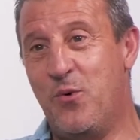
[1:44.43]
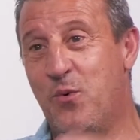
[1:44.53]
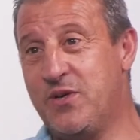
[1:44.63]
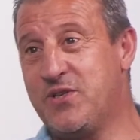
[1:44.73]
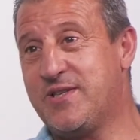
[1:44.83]

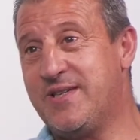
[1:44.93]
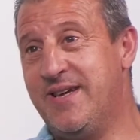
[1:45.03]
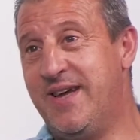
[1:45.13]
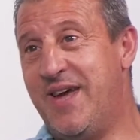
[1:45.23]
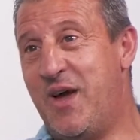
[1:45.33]

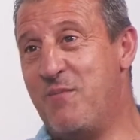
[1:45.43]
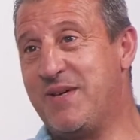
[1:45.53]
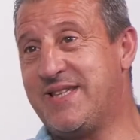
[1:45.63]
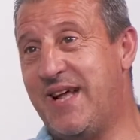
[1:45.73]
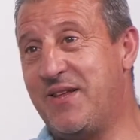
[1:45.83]
Hoje é
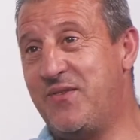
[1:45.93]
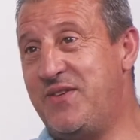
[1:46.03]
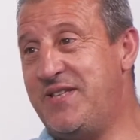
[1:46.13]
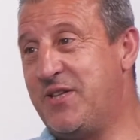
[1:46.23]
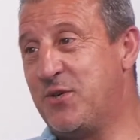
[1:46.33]
uma sala de
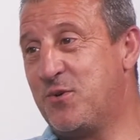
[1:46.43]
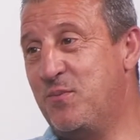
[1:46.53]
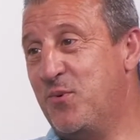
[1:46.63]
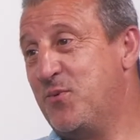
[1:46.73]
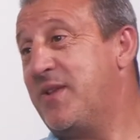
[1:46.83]
visitas
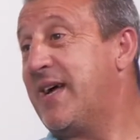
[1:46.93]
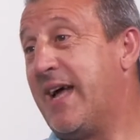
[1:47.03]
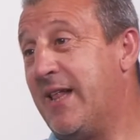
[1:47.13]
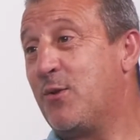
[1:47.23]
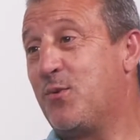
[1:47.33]
do mundo,
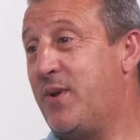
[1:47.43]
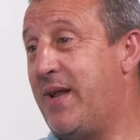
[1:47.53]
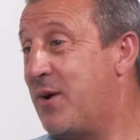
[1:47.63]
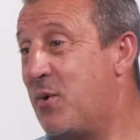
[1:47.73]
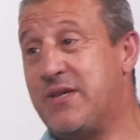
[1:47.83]
naquela
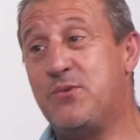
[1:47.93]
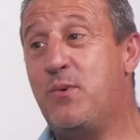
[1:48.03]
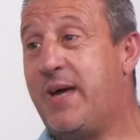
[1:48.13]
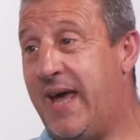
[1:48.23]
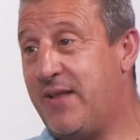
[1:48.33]
altura era quase
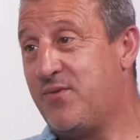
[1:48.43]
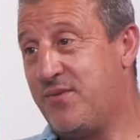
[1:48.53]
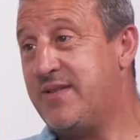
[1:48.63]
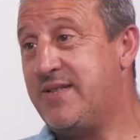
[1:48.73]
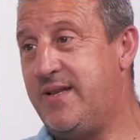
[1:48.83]
um gueto
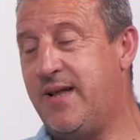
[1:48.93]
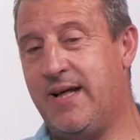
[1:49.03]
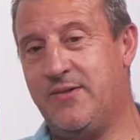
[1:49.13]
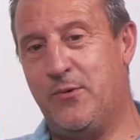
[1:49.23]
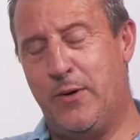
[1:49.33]
da
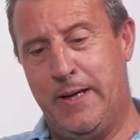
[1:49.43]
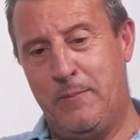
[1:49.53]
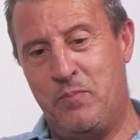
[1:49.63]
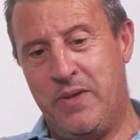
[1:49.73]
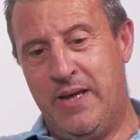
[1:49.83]
cidade, não é?